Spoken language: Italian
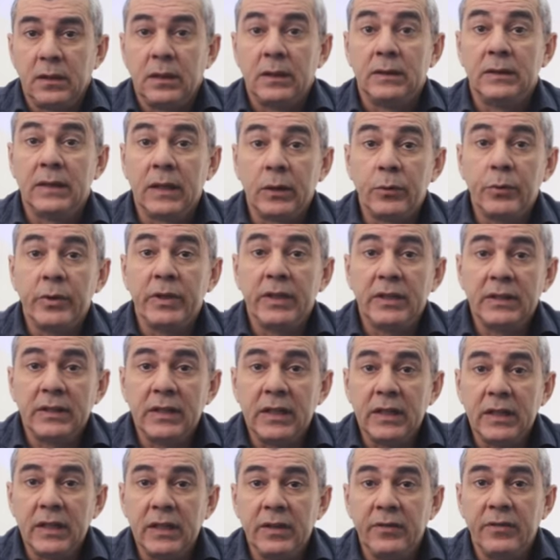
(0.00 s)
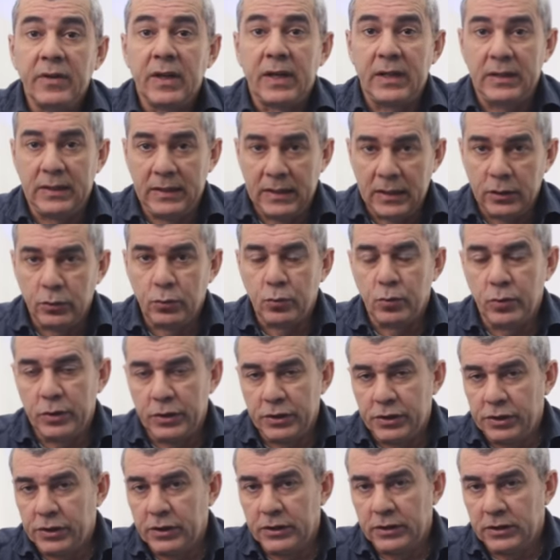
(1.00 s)
Da qui ne deriva in alcuni
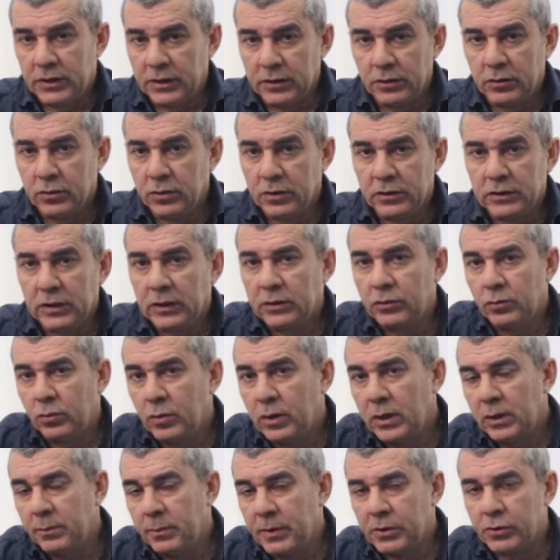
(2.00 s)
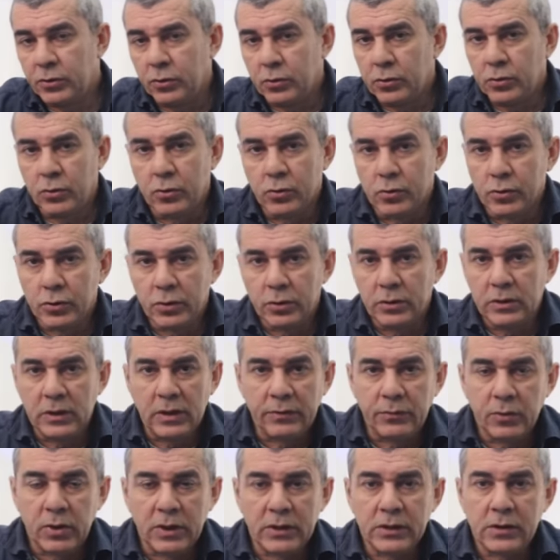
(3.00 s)
centri di toilettatura il maggior costo di
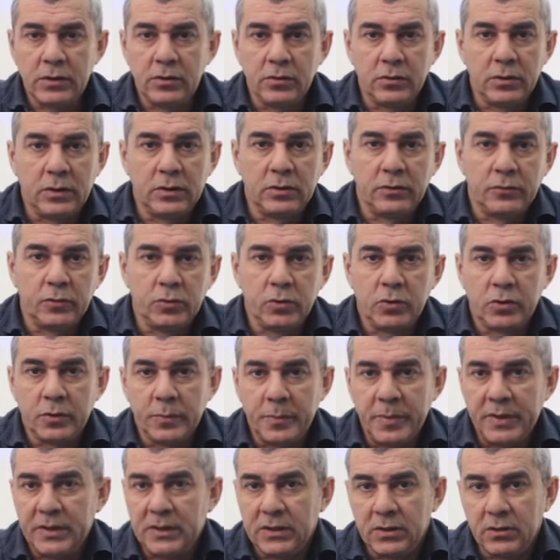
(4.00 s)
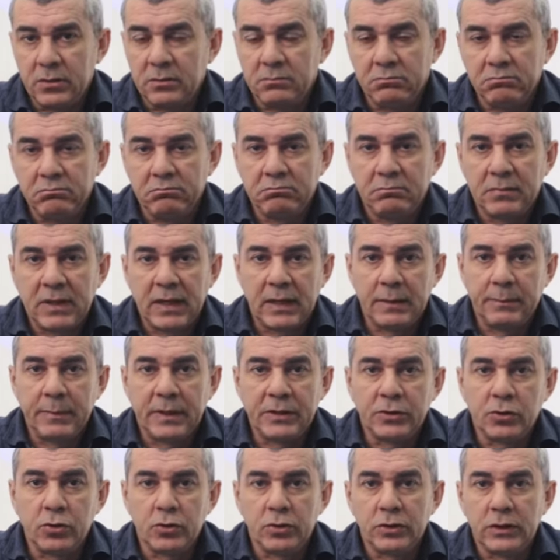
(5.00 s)
lavorazione dovuto spesso al
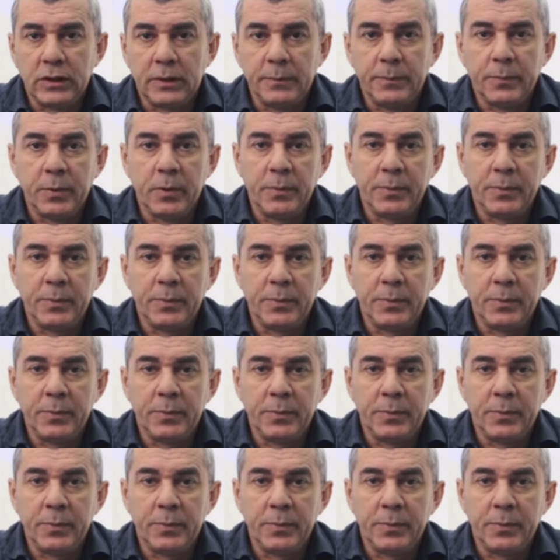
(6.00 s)
maggior tempo